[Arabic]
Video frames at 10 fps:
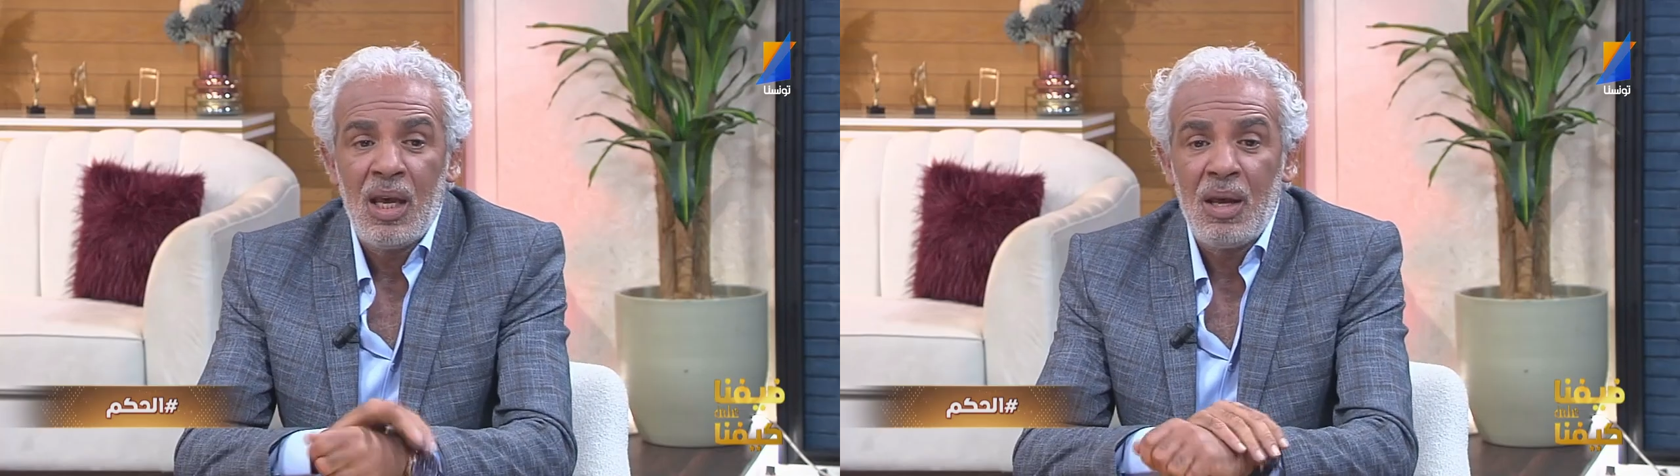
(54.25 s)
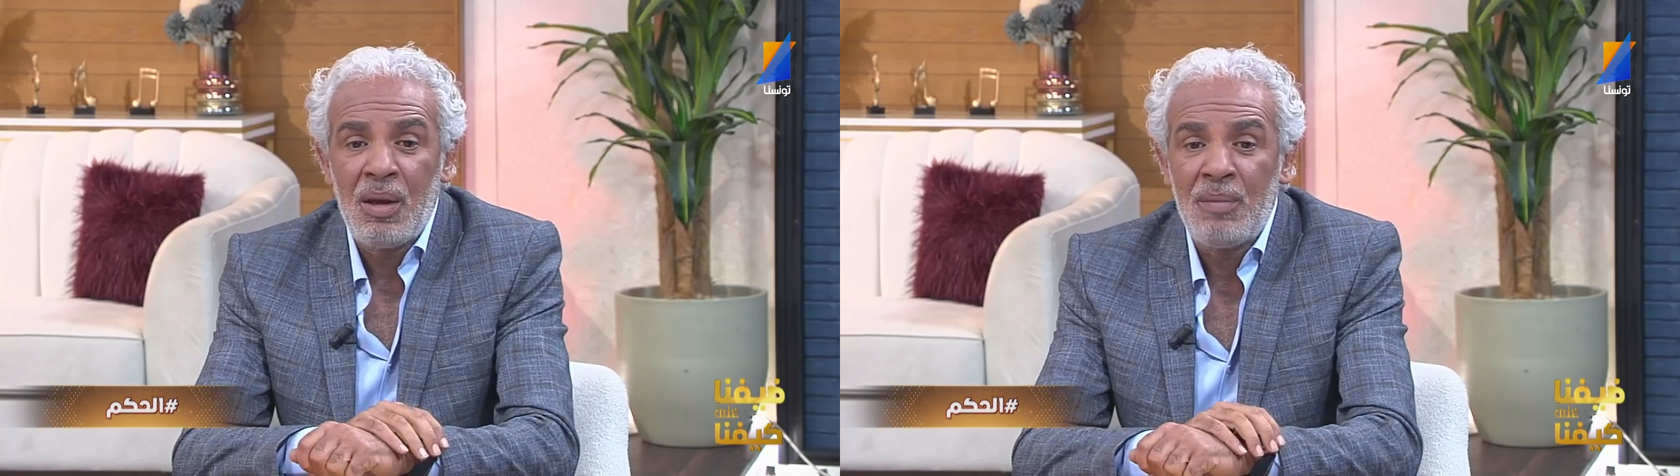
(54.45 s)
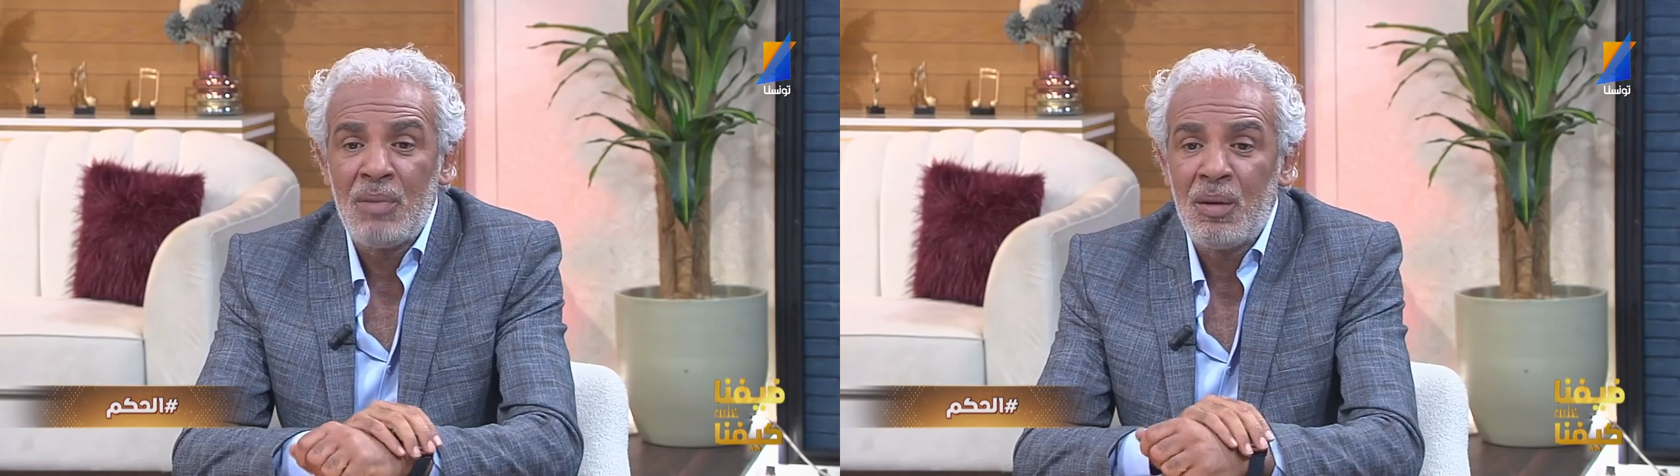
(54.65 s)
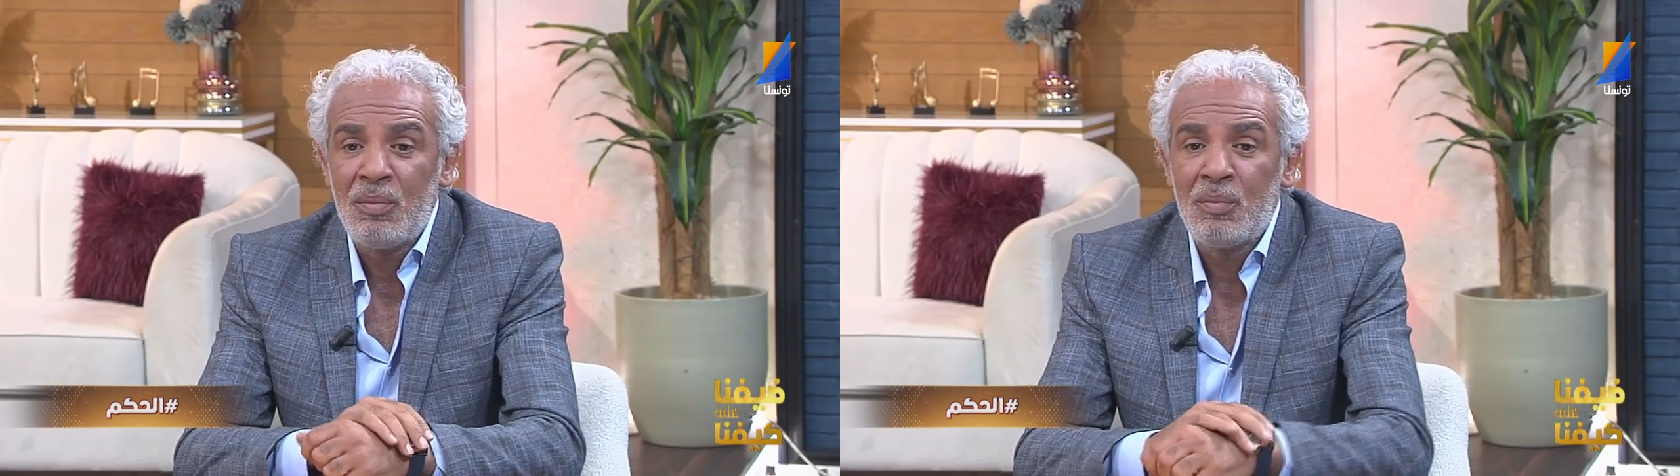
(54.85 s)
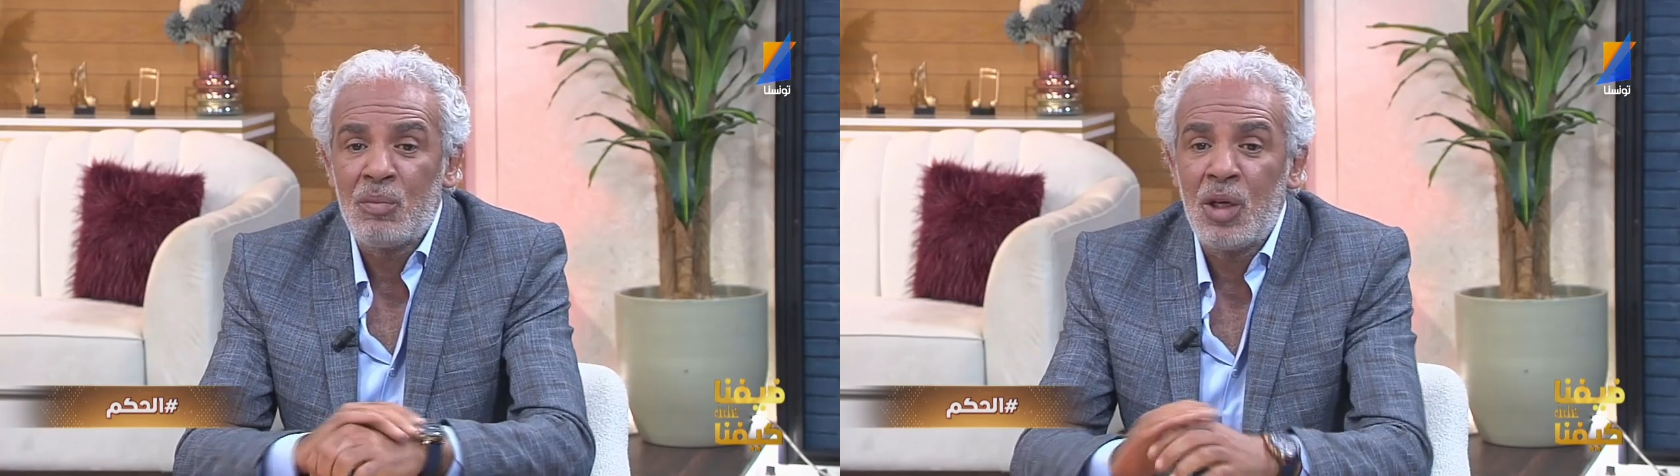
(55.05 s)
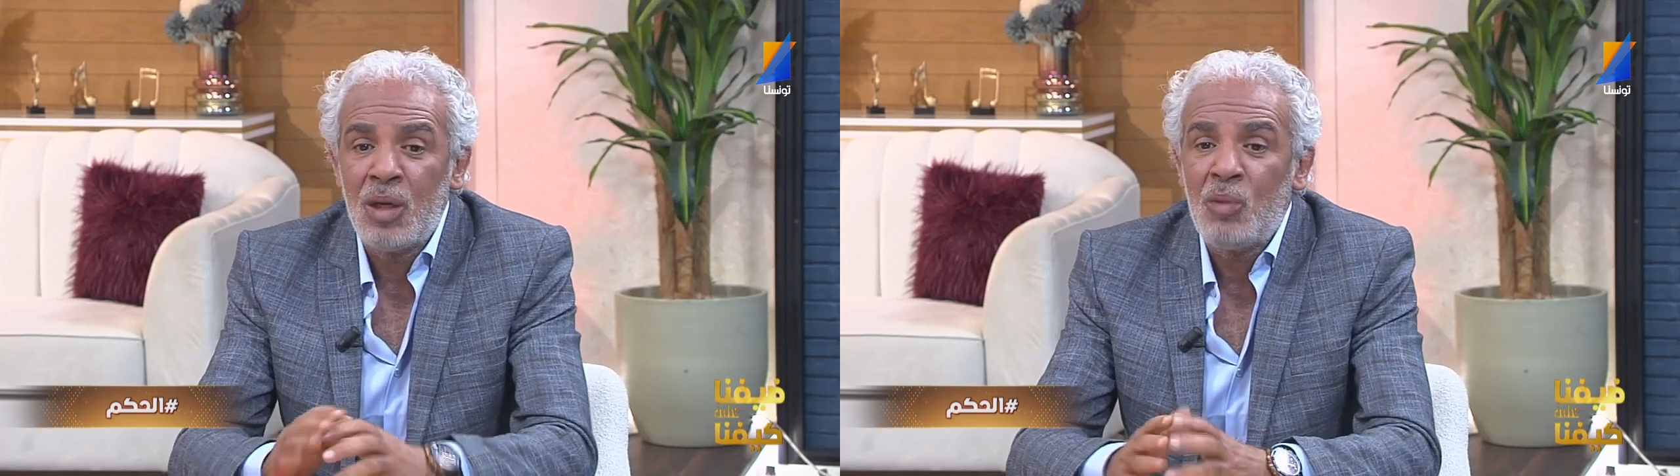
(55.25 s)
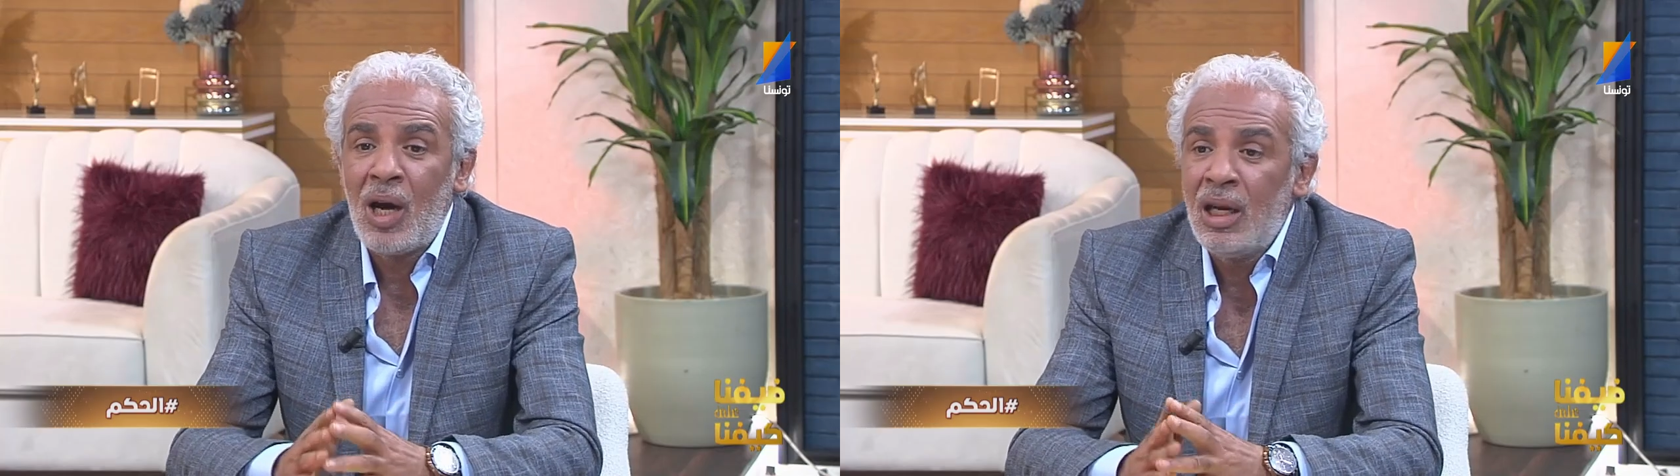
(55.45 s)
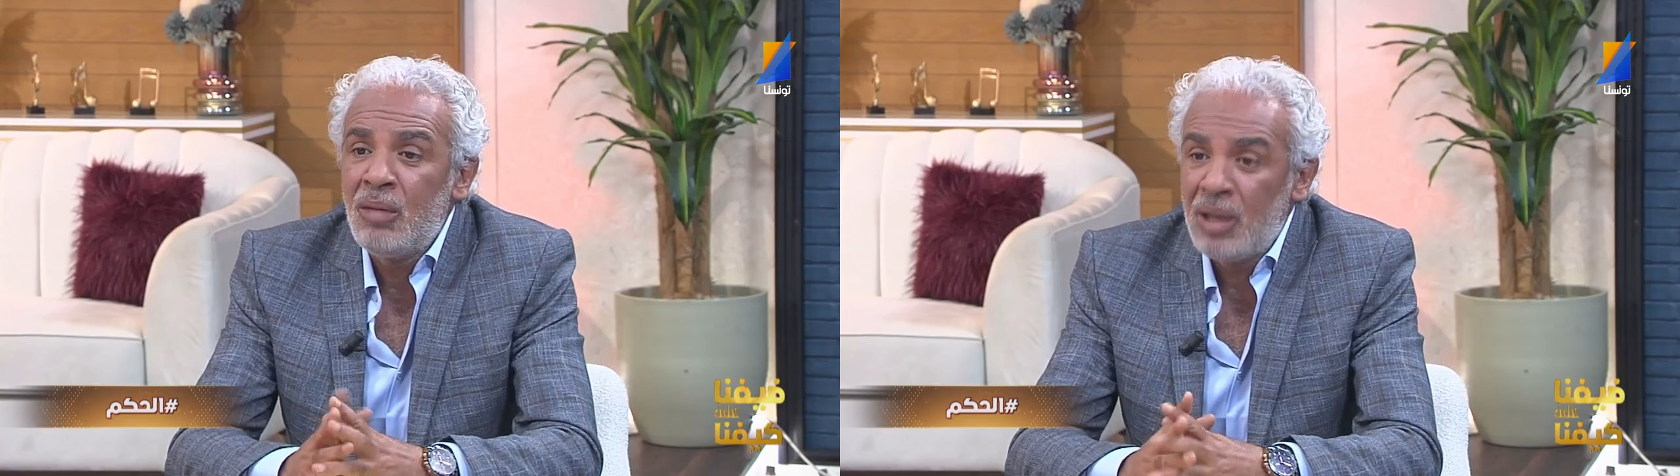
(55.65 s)

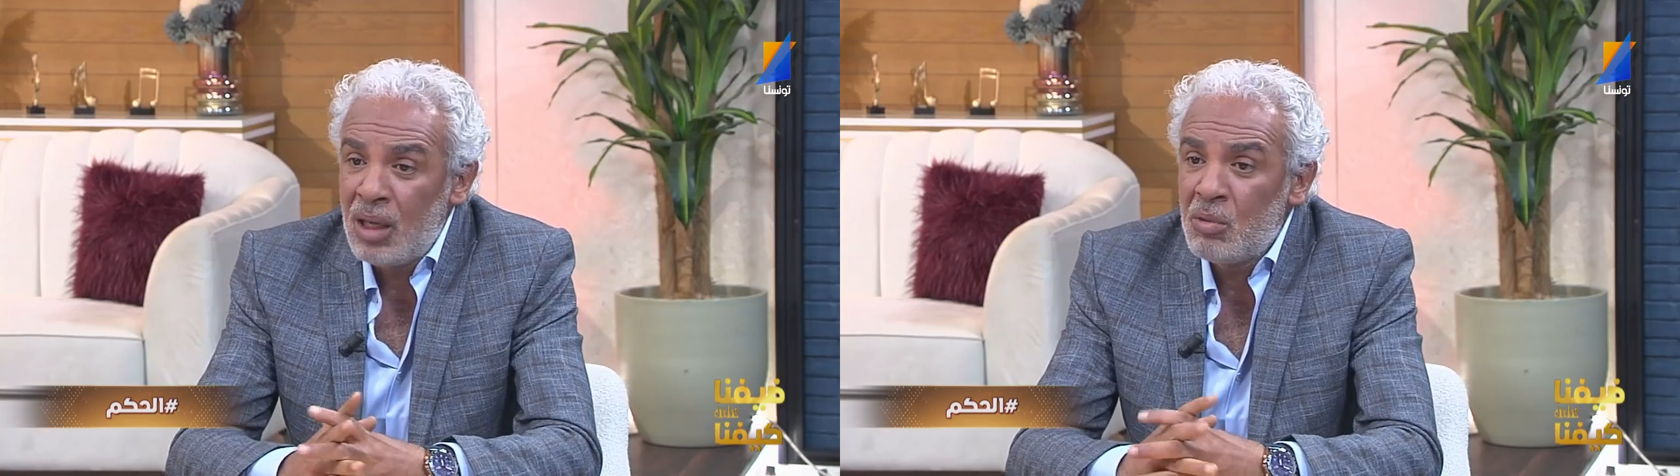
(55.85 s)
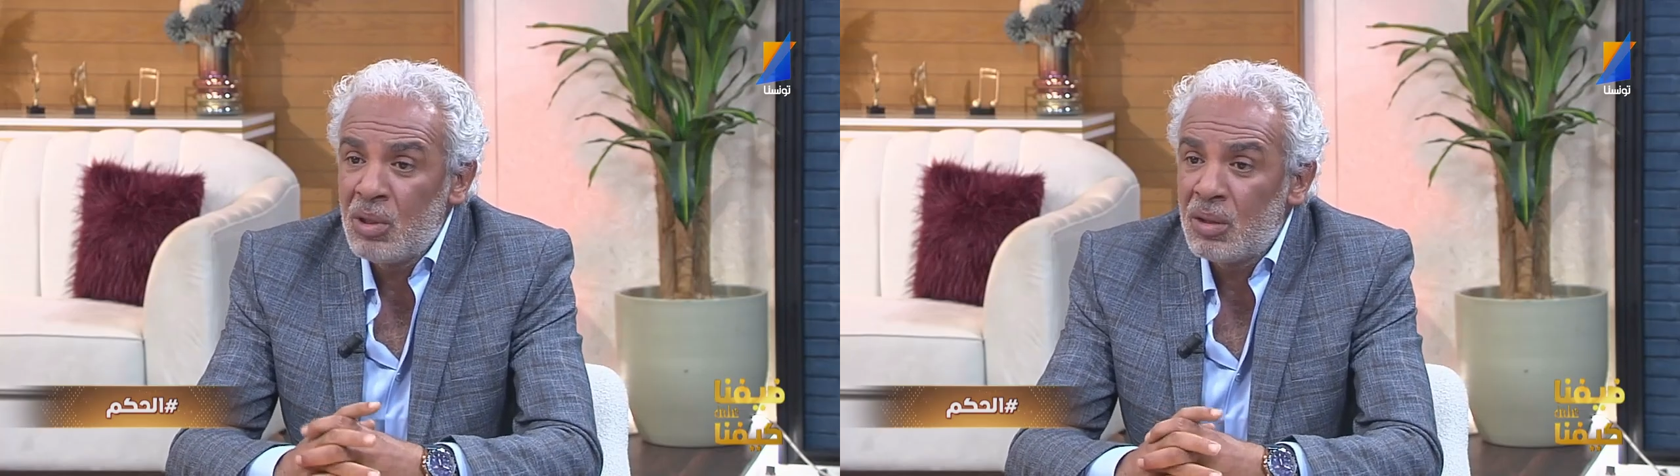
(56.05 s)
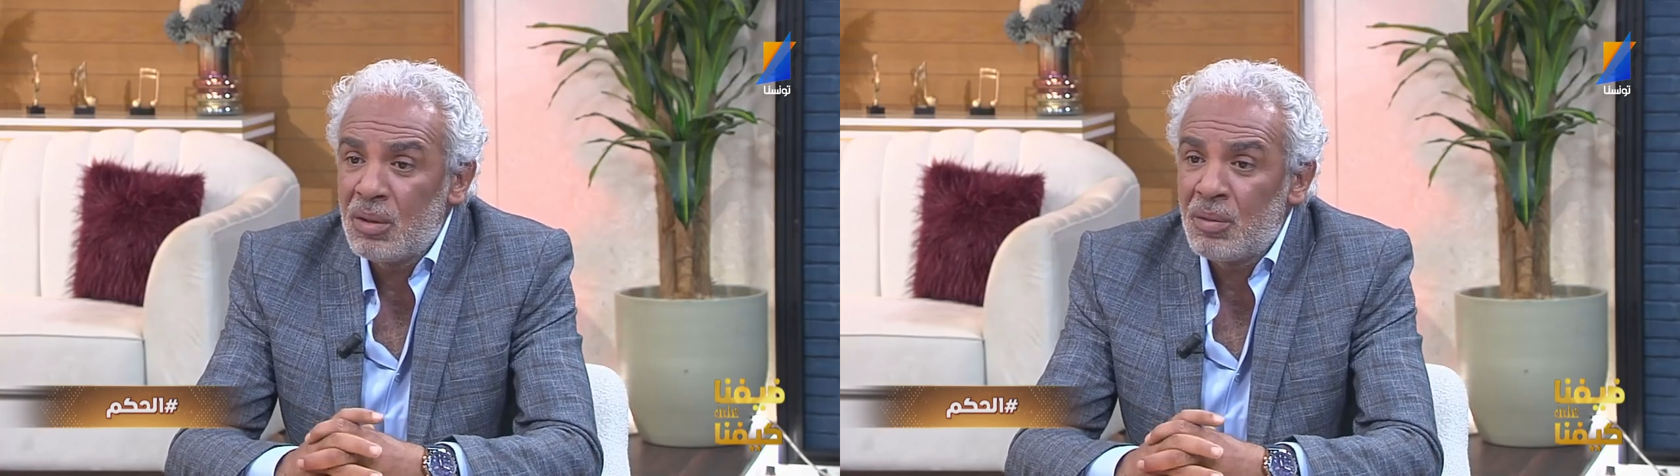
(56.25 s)
المعلم الاول